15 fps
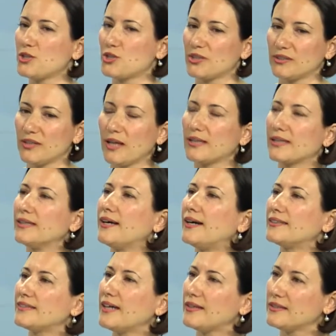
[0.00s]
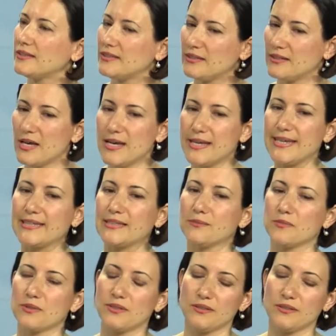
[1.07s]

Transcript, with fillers: işte dalgalardan iklim